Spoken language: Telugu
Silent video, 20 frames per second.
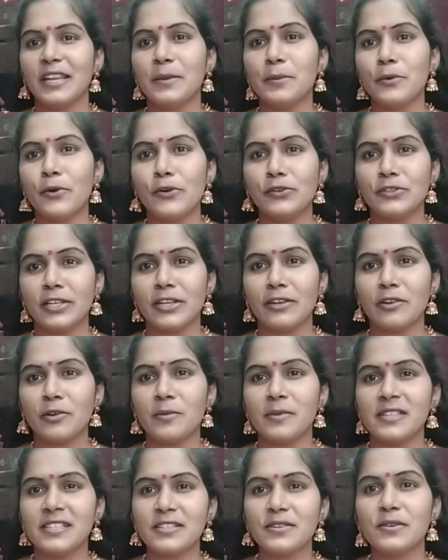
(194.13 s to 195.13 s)
రిమూవ్ అవుతాయేమో
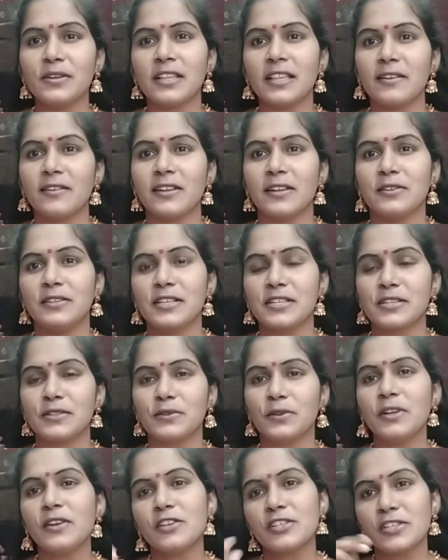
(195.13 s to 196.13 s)
మంచిగా ఉంటుందేమో అన్న
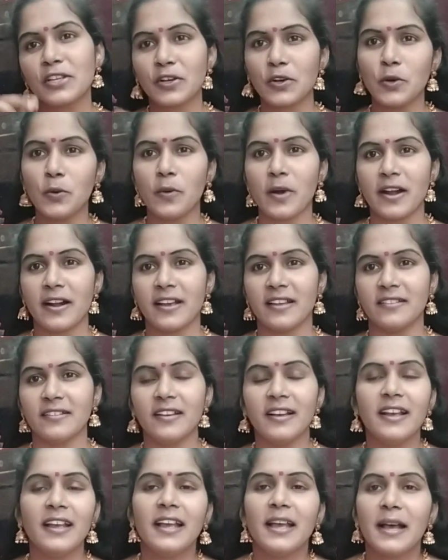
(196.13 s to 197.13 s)
ఉద్దేశంతో కొంచెం ఎక్కువ వాడాను
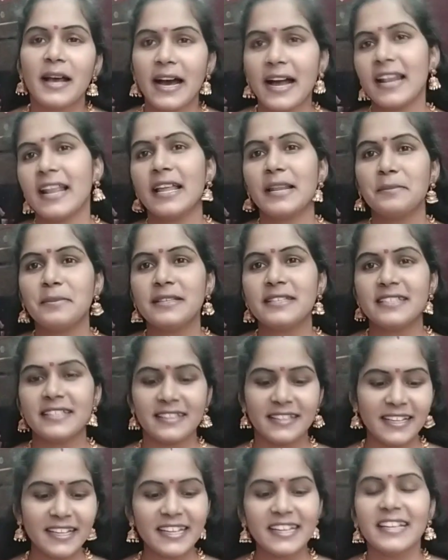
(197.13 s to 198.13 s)
అలా
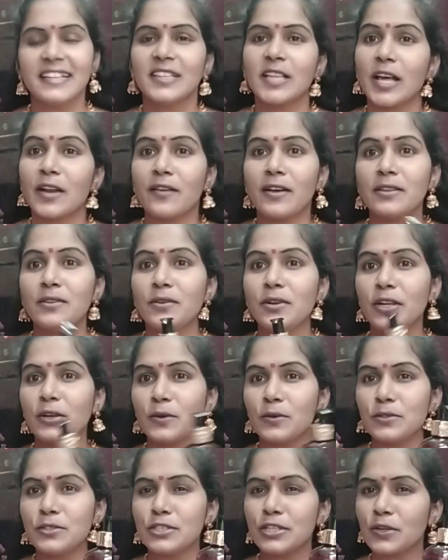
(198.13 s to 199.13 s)
అనిపించింది తర్వాత నుండి
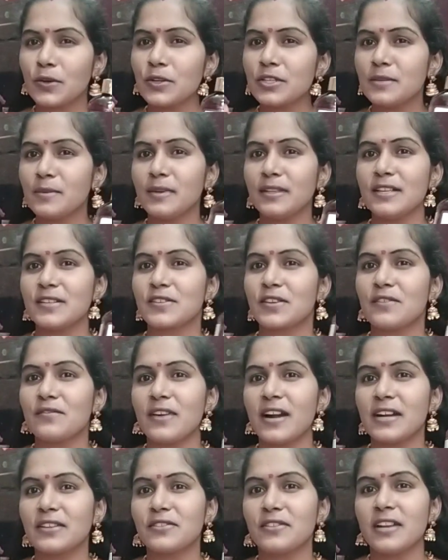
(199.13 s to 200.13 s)
కొంచెం కొంచెమే తీసుకొని
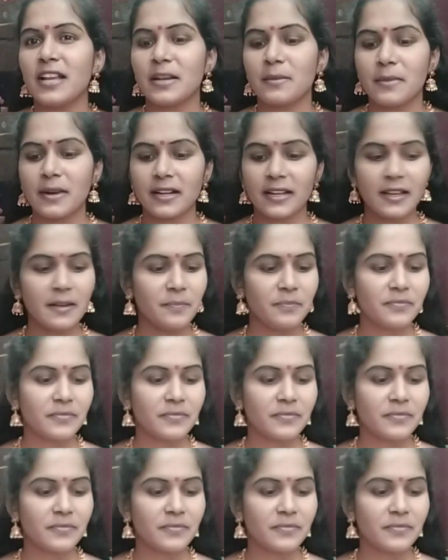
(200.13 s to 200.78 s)
వాడుతున్నాను అనమాట